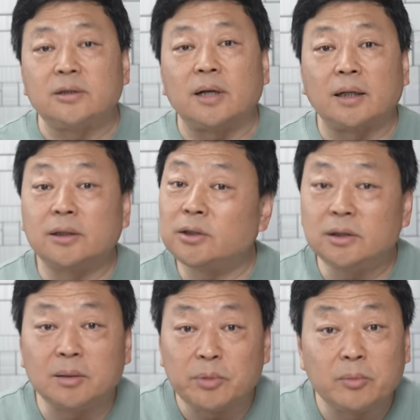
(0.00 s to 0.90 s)
是啊，这
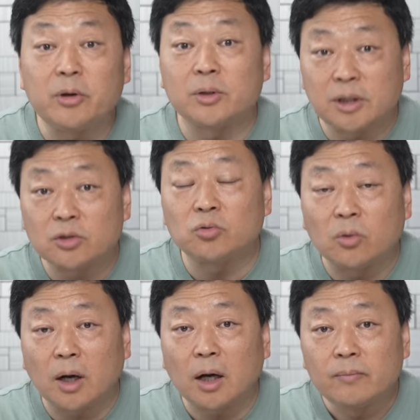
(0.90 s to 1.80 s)
事情并没有结
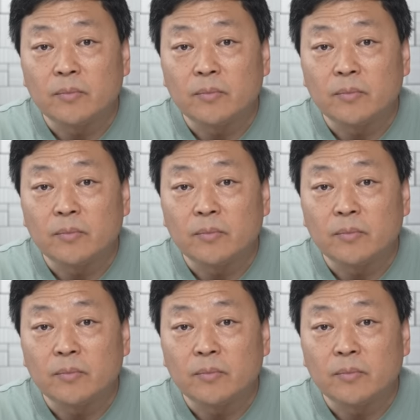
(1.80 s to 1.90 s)
束啊，